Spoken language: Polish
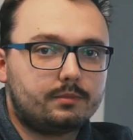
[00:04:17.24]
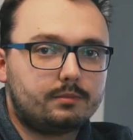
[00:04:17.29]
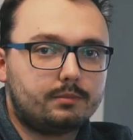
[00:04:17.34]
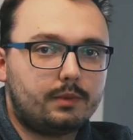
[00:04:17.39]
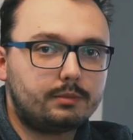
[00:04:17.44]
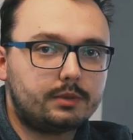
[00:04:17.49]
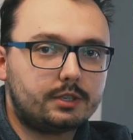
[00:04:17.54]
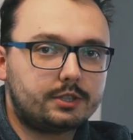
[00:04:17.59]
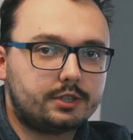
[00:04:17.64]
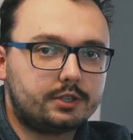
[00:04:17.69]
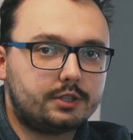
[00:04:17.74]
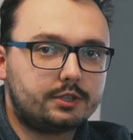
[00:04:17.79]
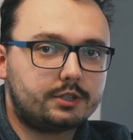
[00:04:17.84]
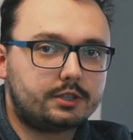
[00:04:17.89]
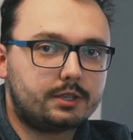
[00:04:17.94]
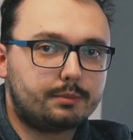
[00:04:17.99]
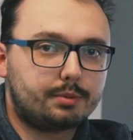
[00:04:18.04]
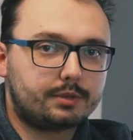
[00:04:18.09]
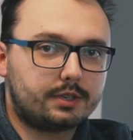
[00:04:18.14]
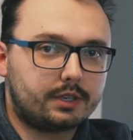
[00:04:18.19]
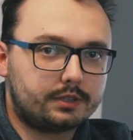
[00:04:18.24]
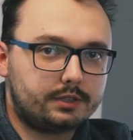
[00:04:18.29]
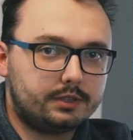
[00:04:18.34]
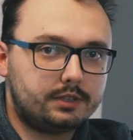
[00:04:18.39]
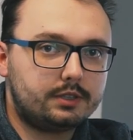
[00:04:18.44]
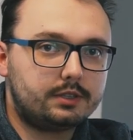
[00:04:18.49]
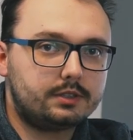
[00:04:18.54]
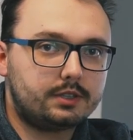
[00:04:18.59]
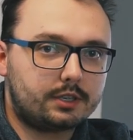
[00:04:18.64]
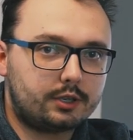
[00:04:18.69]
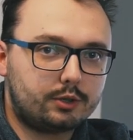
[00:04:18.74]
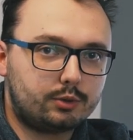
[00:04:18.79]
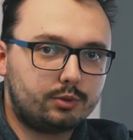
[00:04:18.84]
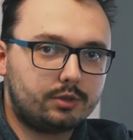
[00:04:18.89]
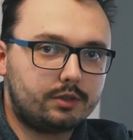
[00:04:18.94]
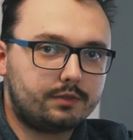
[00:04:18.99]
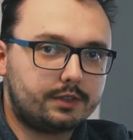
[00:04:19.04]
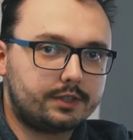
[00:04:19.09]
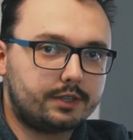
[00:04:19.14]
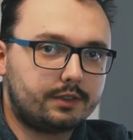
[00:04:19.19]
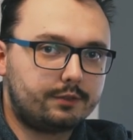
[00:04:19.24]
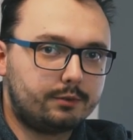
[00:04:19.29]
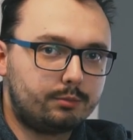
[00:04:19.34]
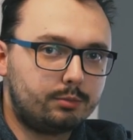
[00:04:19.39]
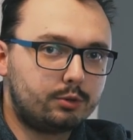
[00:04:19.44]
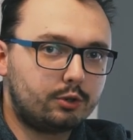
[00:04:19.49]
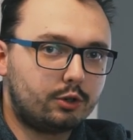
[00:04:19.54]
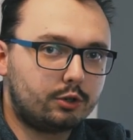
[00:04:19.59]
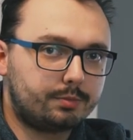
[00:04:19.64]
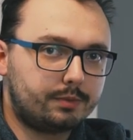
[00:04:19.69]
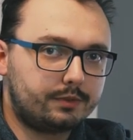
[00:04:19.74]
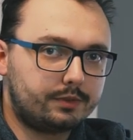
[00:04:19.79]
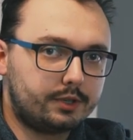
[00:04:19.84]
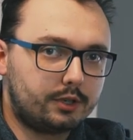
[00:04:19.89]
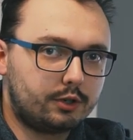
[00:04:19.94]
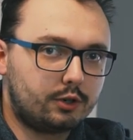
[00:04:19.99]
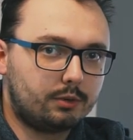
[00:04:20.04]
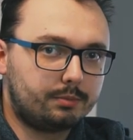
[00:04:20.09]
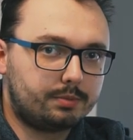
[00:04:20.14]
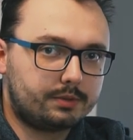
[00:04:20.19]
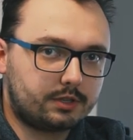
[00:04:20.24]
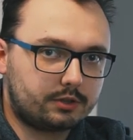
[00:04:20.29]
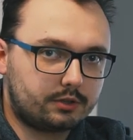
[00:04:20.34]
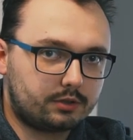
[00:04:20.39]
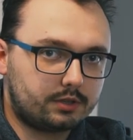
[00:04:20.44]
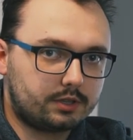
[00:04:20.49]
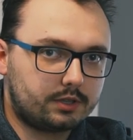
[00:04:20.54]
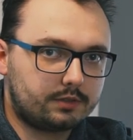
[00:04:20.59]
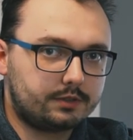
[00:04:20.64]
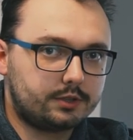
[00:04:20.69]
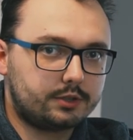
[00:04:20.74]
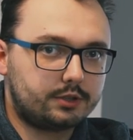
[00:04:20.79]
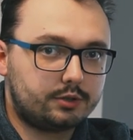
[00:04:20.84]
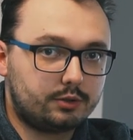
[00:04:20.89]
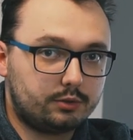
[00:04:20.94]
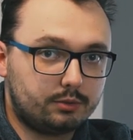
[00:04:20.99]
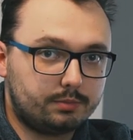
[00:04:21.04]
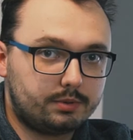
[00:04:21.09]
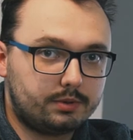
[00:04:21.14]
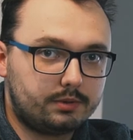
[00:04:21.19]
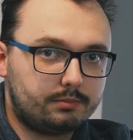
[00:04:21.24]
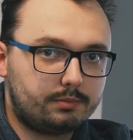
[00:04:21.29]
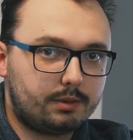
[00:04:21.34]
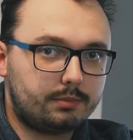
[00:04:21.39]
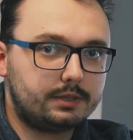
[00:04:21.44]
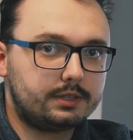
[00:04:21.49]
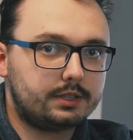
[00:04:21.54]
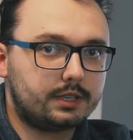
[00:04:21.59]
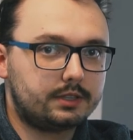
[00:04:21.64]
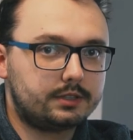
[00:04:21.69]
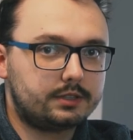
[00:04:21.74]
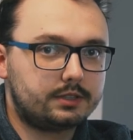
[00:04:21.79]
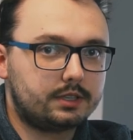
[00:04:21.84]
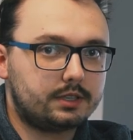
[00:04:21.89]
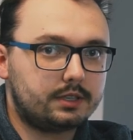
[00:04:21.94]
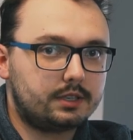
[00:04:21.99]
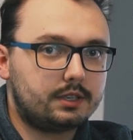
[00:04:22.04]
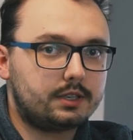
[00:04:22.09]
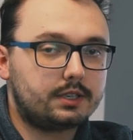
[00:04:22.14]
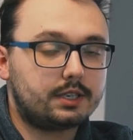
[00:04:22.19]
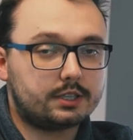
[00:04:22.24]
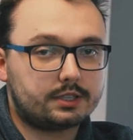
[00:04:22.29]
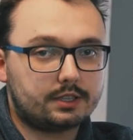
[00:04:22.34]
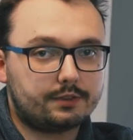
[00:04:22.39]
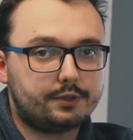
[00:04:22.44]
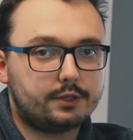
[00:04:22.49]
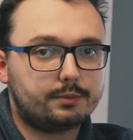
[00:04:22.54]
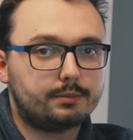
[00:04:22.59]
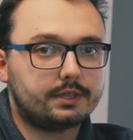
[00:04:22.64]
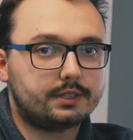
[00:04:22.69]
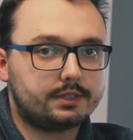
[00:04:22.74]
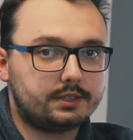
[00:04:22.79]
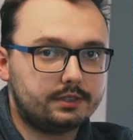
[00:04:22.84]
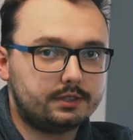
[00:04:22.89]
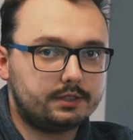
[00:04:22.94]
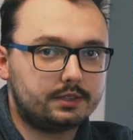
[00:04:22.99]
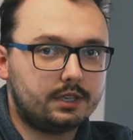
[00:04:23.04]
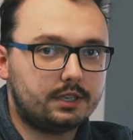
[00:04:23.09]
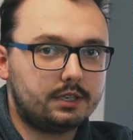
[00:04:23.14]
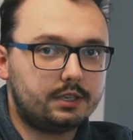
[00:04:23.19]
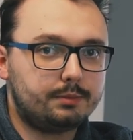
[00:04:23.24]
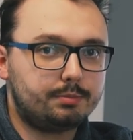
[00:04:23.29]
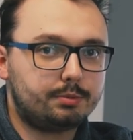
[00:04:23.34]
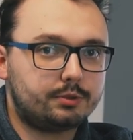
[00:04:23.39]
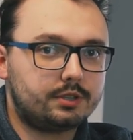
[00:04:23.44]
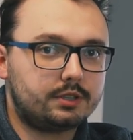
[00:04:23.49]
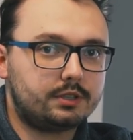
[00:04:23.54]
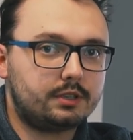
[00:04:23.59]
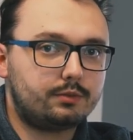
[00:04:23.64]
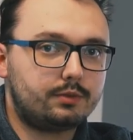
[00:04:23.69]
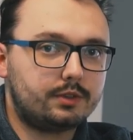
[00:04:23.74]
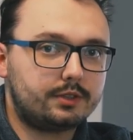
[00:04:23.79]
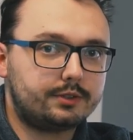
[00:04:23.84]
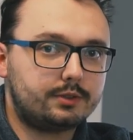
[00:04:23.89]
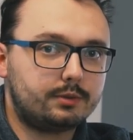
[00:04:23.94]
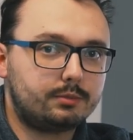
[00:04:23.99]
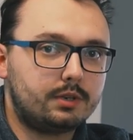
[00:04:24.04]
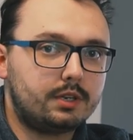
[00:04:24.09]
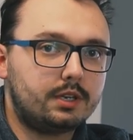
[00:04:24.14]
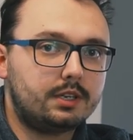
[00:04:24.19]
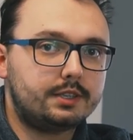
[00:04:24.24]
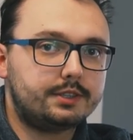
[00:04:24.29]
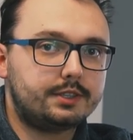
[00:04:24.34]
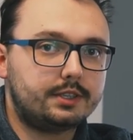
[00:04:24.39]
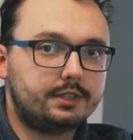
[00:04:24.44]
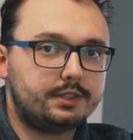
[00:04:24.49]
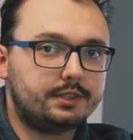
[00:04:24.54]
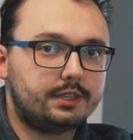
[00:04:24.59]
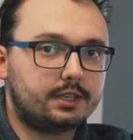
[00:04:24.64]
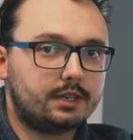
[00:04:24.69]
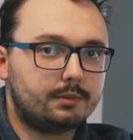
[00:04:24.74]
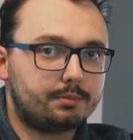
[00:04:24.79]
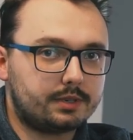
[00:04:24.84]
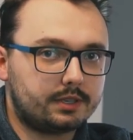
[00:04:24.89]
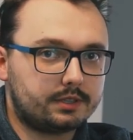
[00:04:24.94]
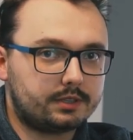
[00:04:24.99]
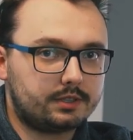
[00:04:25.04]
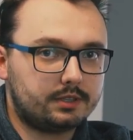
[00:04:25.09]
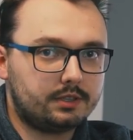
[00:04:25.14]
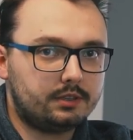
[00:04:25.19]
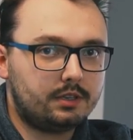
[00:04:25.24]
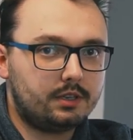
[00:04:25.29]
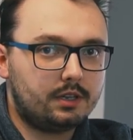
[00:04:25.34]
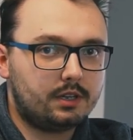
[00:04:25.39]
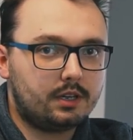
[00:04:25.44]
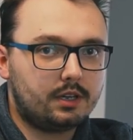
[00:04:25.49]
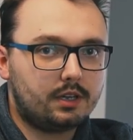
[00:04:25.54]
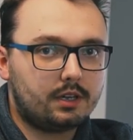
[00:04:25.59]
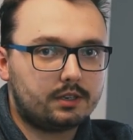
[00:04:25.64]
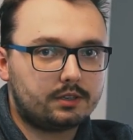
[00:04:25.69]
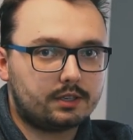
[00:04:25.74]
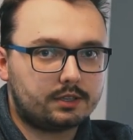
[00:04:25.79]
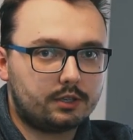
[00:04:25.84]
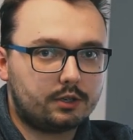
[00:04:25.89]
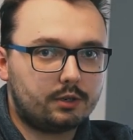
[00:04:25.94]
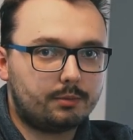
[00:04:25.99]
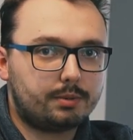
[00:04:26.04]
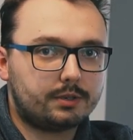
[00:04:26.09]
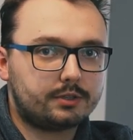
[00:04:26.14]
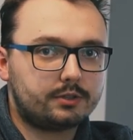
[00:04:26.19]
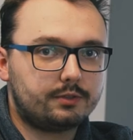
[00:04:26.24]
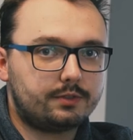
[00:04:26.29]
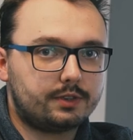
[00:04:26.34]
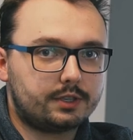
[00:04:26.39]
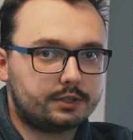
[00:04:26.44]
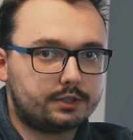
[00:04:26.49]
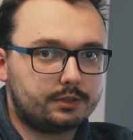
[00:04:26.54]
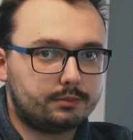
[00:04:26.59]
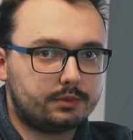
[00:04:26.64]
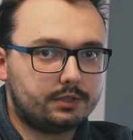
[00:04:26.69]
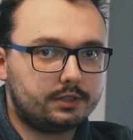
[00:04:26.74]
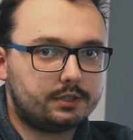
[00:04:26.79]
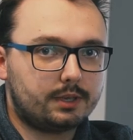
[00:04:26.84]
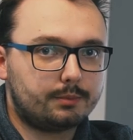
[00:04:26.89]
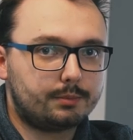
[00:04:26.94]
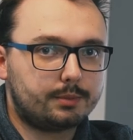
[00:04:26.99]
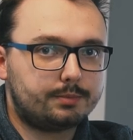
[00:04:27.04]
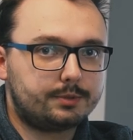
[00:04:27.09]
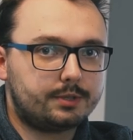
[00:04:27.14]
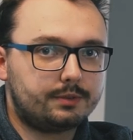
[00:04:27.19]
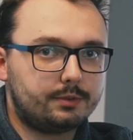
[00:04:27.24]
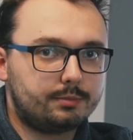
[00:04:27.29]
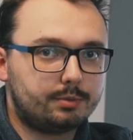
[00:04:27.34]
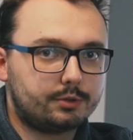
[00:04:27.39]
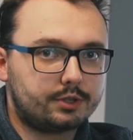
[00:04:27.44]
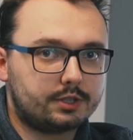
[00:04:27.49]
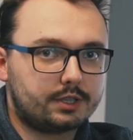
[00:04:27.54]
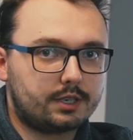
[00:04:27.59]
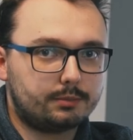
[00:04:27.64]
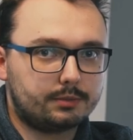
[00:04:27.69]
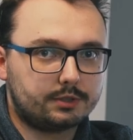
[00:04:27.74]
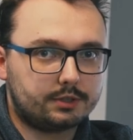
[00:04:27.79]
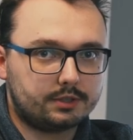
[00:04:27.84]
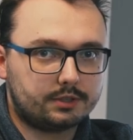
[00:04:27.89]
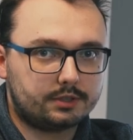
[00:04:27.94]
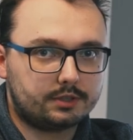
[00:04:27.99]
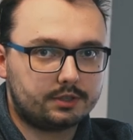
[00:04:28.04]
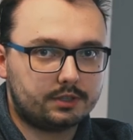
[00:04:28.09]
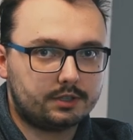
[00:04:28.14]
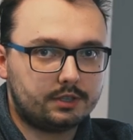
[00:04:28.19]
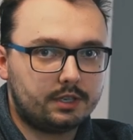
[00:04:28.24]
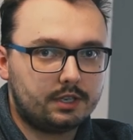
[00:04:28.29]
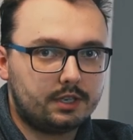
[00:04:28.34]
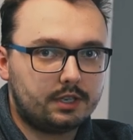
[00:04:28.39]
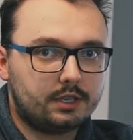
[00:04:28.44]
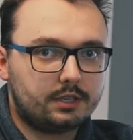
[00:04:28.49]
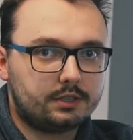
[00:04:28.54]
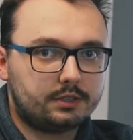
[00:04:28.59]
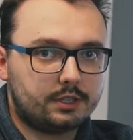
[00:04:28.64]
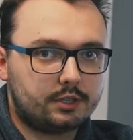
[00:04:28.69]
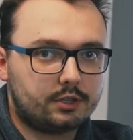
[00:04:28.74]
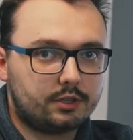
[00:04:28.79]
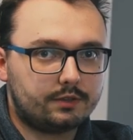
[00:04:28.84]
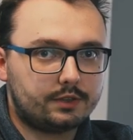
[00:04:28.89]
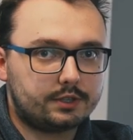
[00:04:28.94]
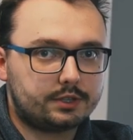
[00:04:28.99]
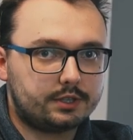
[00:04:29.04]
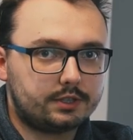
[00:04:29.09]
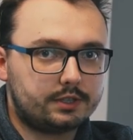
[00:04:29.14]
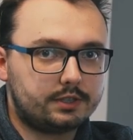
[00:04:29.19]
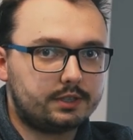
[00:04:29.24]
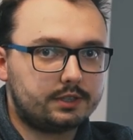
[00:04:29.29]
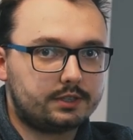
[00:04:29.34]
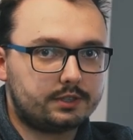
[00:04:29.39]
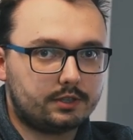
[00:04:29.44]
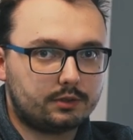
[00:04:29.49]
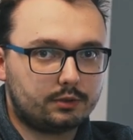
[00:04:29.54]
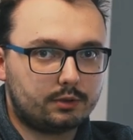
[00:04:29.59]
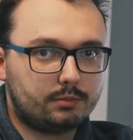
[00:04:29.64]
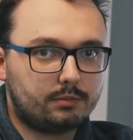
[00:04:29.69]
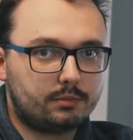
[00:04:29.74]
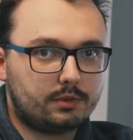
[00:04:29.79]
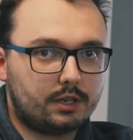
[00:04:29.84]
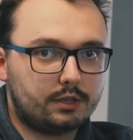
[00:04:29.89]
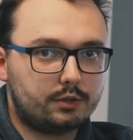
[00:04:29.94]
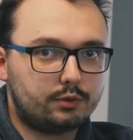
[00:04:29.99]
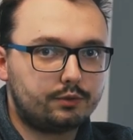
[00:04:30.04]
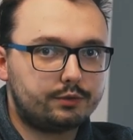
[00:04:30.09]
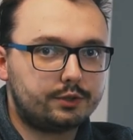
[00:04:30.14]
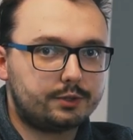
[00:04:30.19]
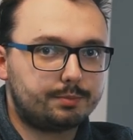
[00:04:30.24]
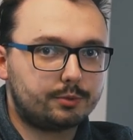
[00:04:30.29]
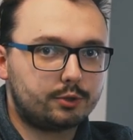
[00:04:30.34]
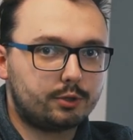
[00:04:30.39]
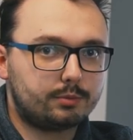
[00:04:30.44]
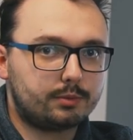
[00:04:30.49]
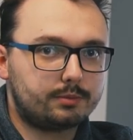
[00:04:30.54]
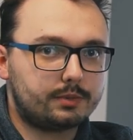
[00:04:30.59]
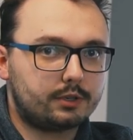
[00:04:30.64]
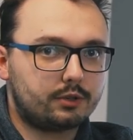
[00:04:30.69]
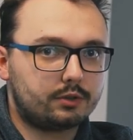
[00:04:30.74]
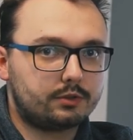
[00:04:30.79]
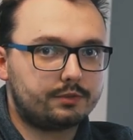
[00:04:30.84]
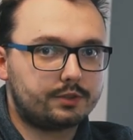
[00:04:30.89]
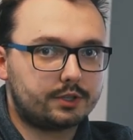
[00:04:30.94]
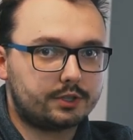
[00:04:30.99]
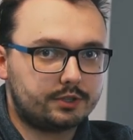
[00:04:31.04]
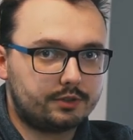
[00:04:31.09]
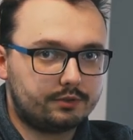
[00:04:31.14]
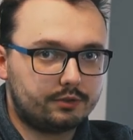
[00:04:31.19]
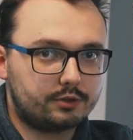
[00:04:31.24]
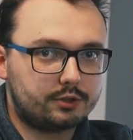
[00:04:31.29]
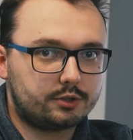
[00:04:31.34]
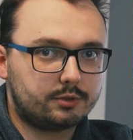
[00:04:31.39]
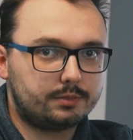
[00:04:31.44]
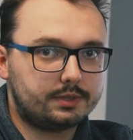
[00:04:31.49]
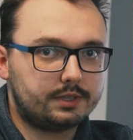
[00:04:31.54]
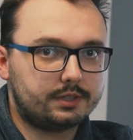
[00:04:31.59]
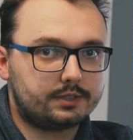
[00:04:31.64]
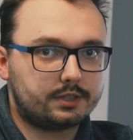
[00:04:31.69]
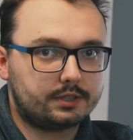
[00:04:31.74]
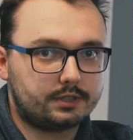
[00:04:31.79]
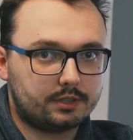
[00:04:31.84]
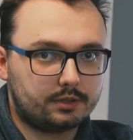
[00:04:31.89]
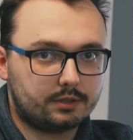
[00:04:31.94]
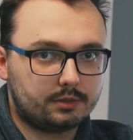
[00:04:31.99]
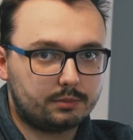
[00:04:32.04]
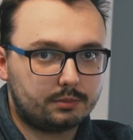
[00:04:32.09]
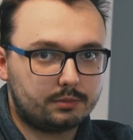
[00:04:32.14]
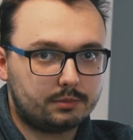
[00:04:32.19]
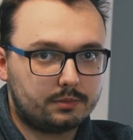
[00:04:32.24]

Mam nadzieję, że ten poradnik nakieruje Was na wybór odpowiedniego operatora na Wasz ślub. Pamiętajcie, każda firma jest inna i posiada własną stylistykę pracy, dlatego bardzo ważnym jest, aby przy wyborze kamerzysty nie kierować się jedynie ceną, ale również podobną jak on wrażliwością i estetyką.